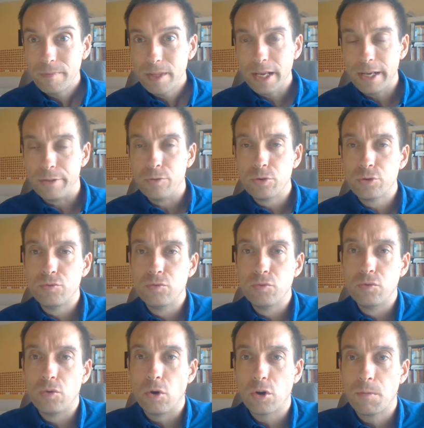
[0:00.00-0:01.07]
Et donc je
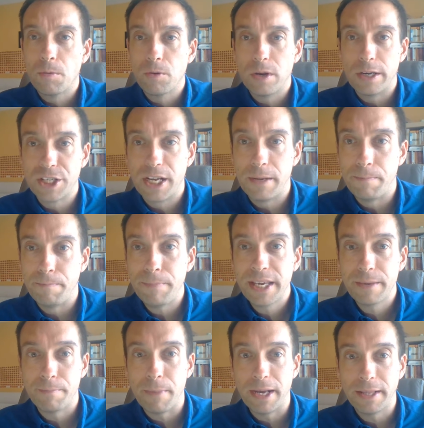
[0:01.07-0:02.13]
vous recommande la chaîne
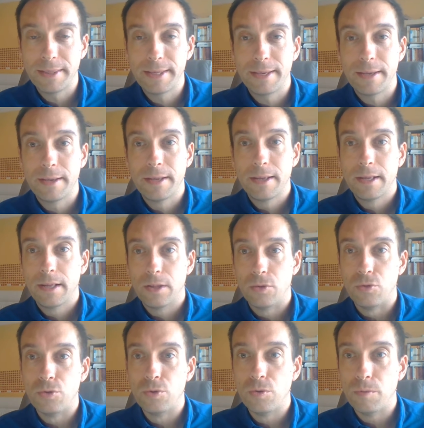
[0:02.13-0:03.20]
Nick
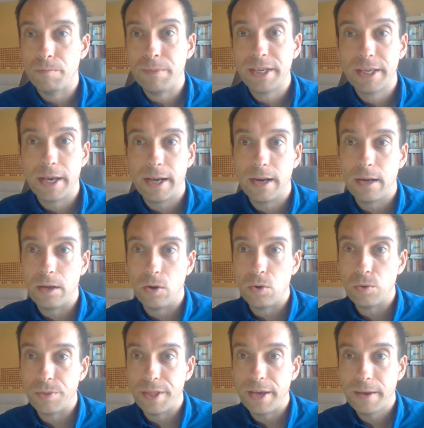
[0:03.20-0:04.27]
de Michael
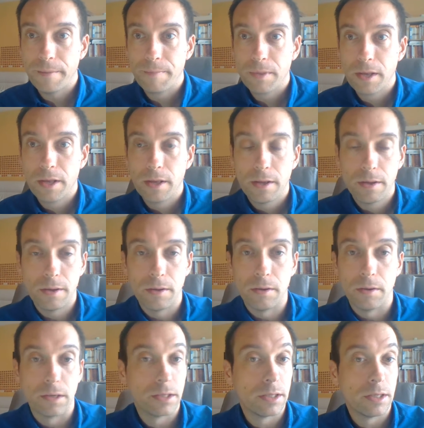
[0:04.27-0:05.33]
Launay,
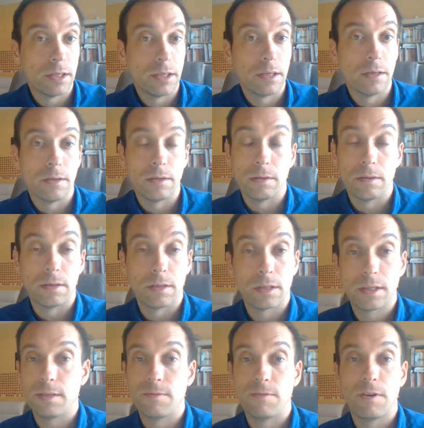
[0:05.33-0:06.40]
euh, qui, euh,
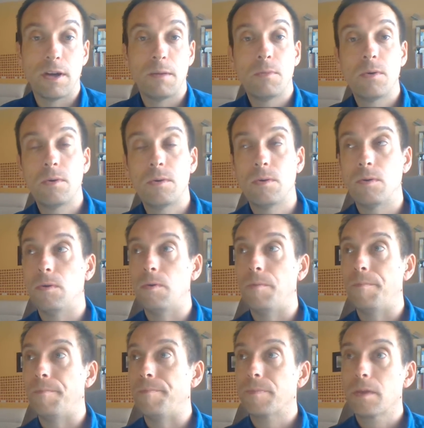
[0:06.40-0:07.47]
qui vraiment
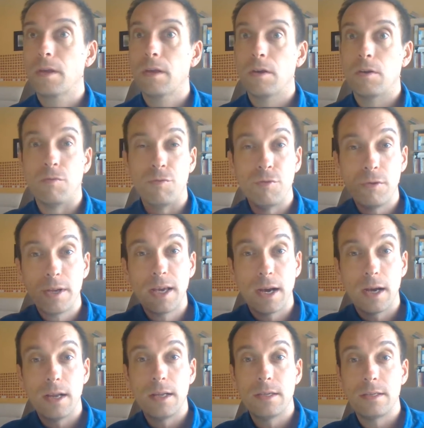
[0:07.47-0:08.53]

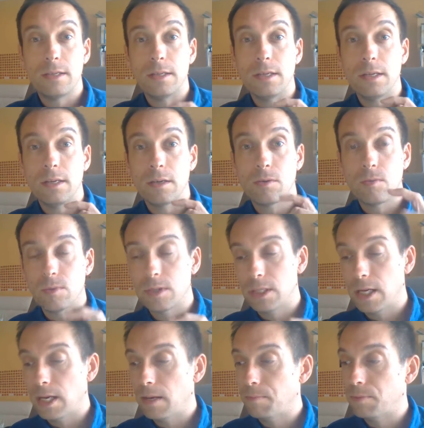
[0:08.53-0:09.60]
vulgarise des
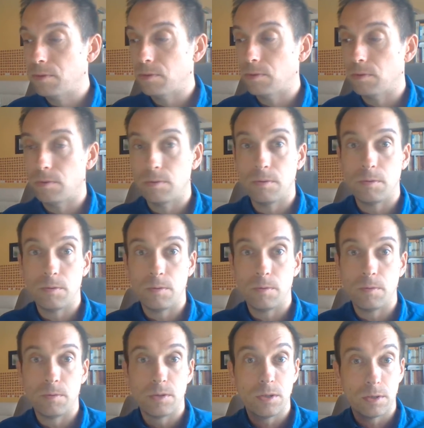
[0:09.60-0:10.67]
concepts
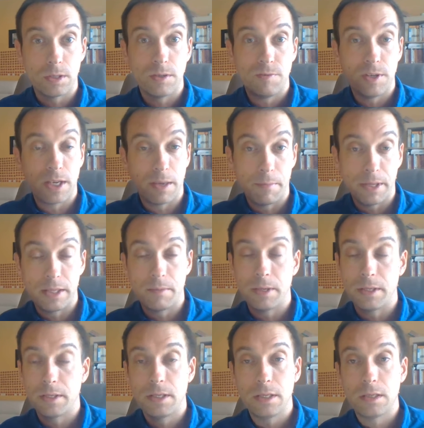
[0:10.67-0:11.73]
scientifiques et
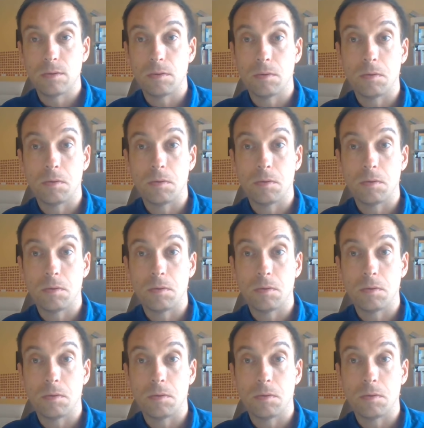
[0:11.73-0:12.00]
mathématiques